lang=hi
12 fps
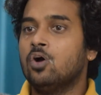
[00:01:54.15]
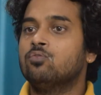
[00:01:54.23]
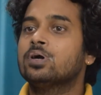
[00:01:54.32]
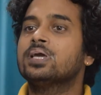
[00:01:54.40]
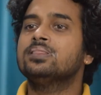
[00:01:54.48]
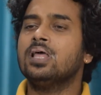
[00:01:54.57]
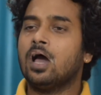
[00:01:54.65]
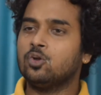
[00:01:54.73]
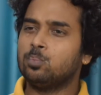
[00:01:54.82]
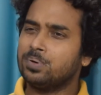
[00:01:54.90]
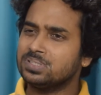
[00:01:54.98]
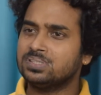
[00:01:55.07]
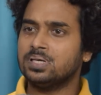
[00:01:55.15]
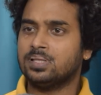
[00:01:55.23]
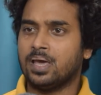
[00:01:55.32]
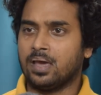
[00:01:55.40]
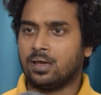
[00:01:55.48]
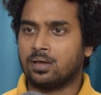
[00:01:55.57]
वो कितना अनुपस्थित
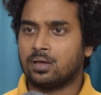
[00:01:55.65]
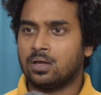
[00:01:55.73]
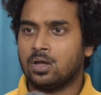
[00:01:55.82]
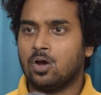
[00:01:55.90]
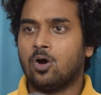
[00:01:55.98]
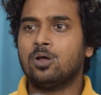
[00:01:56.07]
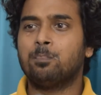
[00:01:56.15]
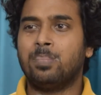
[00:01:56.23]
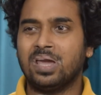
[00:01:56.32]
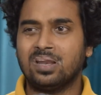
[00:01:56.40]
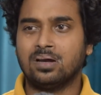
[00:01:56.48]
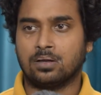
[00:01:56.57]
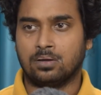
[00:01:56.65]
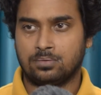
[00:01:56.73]
है और बेरंग